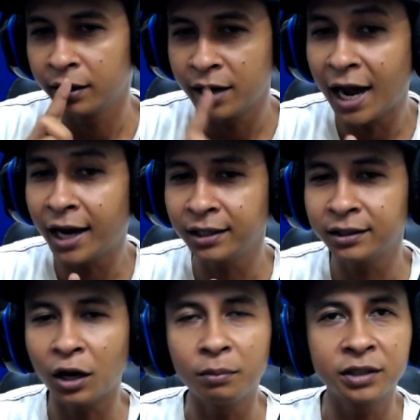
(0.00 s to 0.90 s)

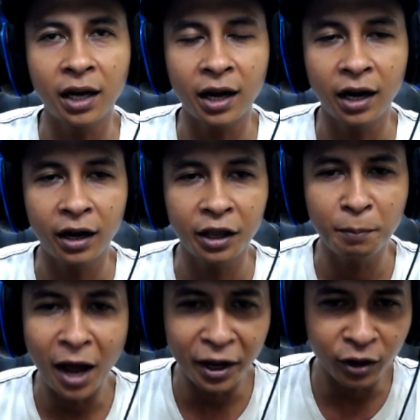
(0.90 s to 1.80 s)
Dan kalau misalnya kalian nanya,
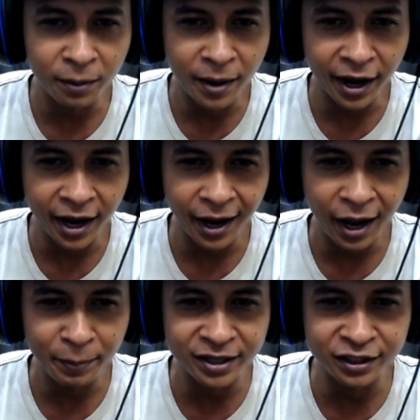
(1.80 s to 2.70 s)
"Bang, itu kan pakai
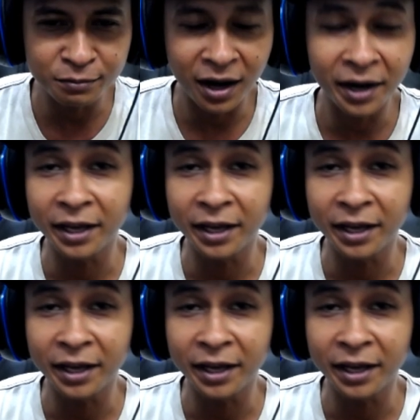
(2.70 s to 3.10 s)
PC, Bang."